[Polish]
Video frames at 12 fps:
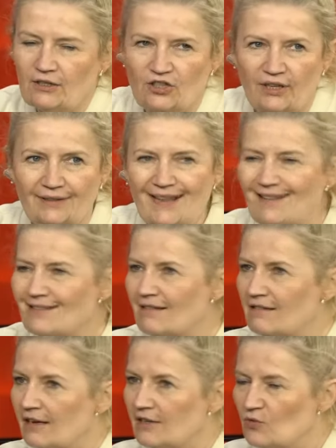że
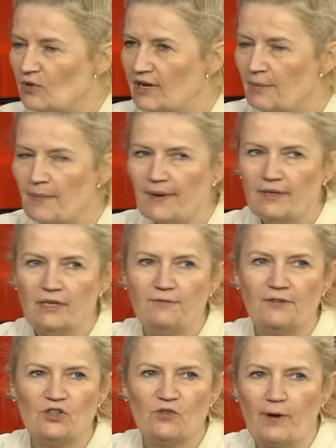decentralizuje kampanię,
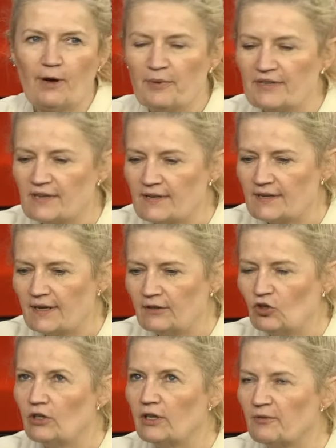wycofała prezesa
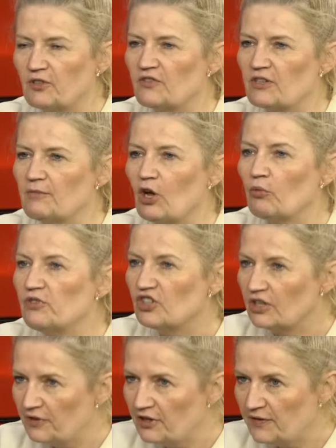no i gry przede wszystkim na
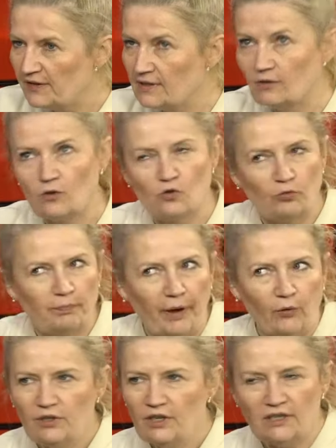obniżenie frekwencji. To
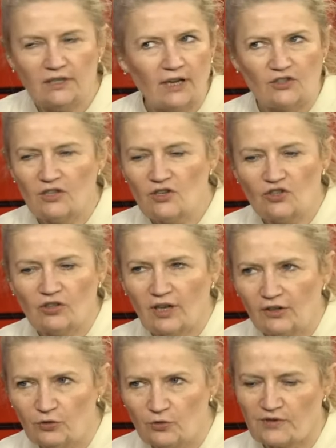zupełnie inaczej niż
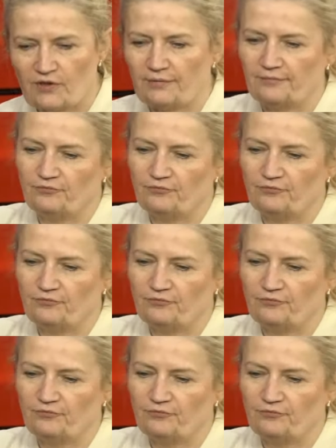Donald Tusk.